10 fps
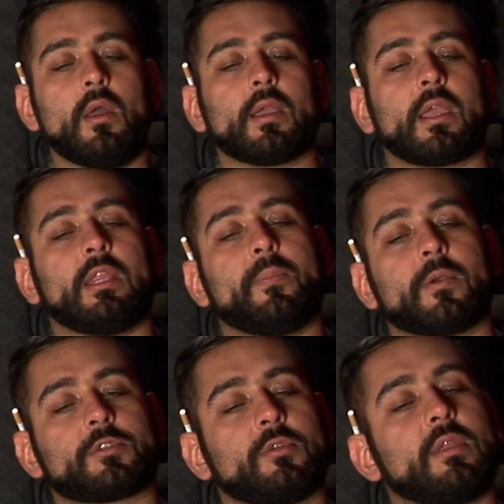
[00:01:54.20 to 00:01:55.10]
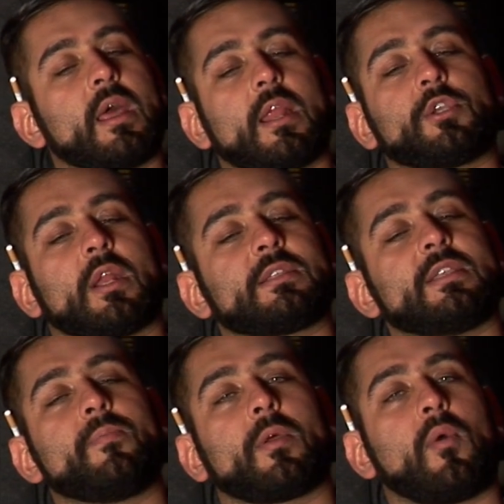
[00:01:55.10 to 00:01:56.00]
che ti posso dire, c'era
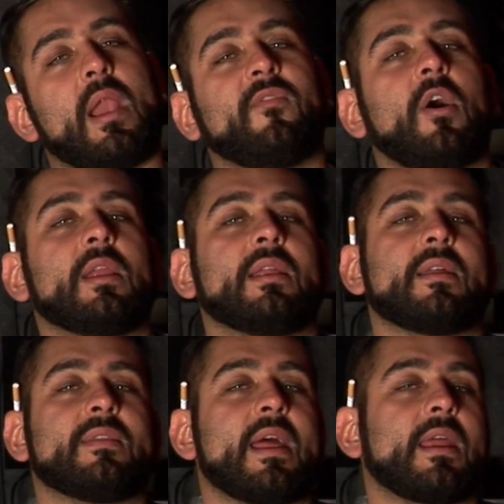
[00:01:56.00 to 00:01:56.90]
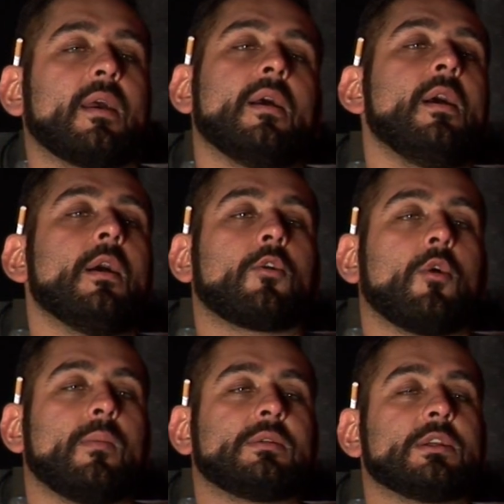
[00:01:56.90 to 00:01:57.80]
sempre quella voglia di andare,
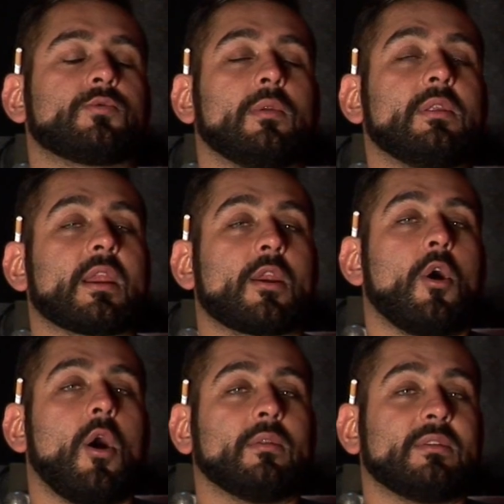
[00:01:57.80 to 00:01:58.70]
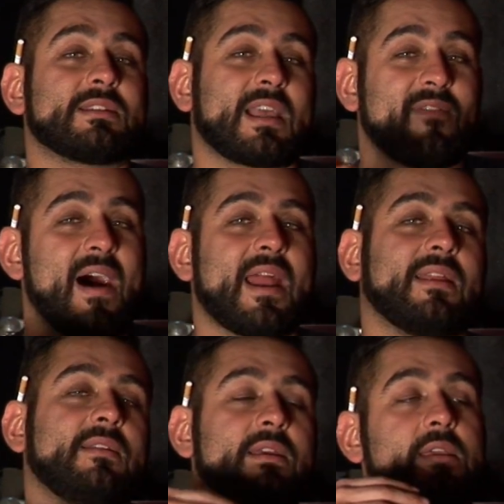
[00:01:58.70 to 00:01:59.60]
come si suol dire, no? di
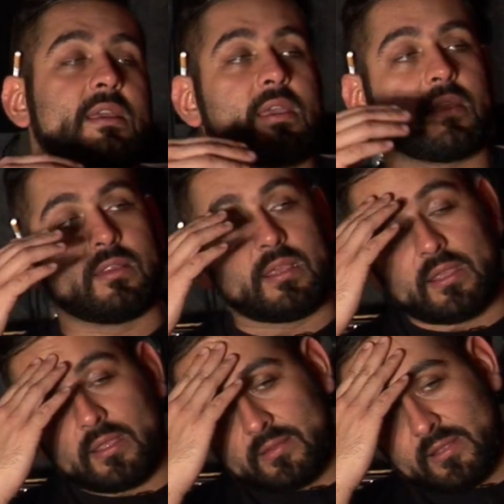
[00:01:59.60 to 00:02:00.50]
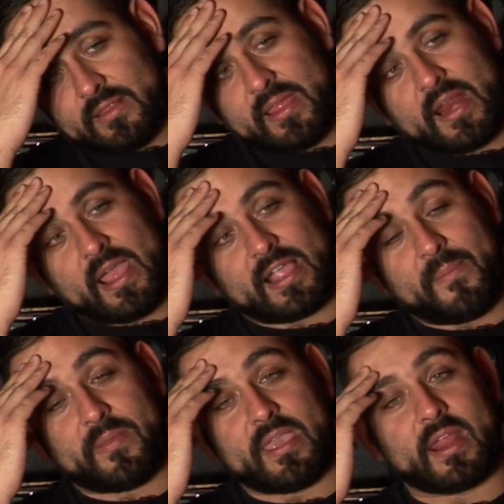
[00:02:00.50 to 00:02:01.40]
scavare, digging, di, di andare a
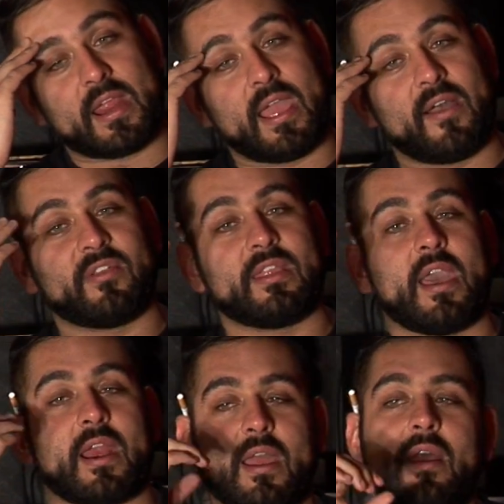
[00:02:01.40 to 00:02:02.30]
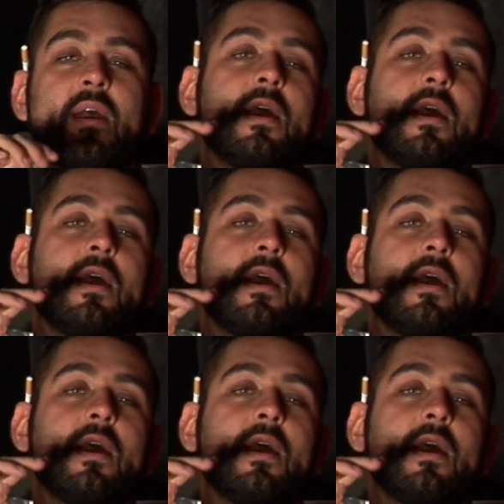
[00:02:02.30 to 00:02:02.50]
capire, a vedere,